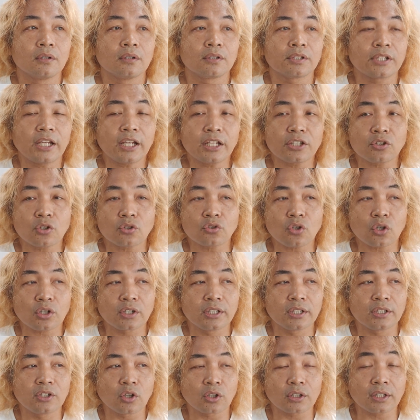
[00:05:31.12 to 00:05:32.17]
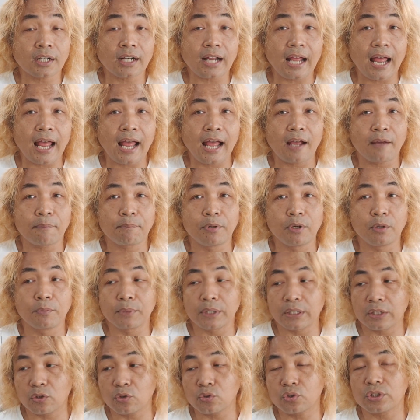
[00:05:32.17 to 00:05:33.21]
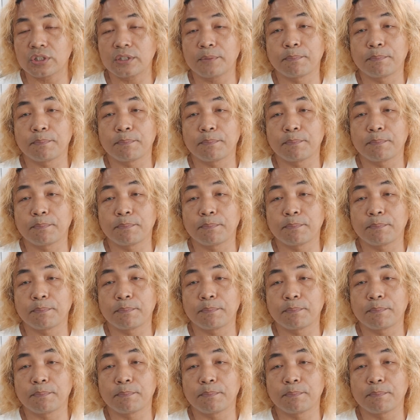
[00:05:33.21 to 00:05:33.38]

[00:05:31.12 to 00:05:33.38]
saya cocok di dokter A belum tentu si